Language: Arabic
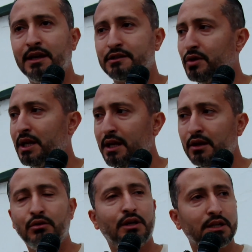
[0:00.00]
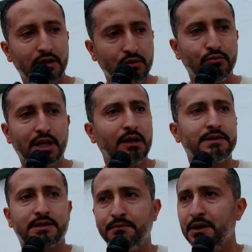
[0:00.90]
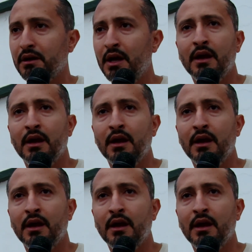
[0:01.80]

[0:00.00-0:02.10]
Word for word: ناقص ولا لا يقول لك انت اليوم مدرب يسبك